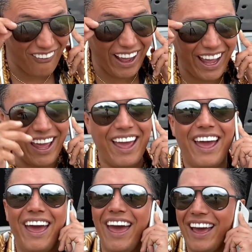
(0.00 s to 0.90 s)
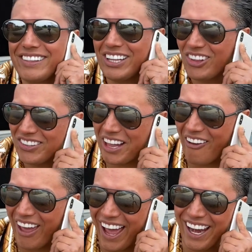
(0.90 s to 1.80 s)
güey? ¿Esto todo está
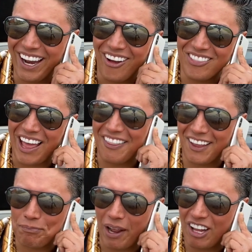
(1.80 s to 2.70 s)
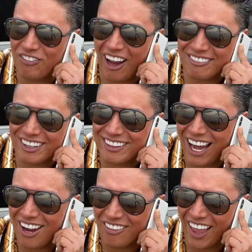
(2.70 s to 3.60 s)
bien? ¿Dónde andas, París, Francia,
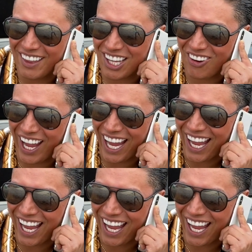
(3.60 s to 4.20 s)
Italia? ¿Dónde andas, güey?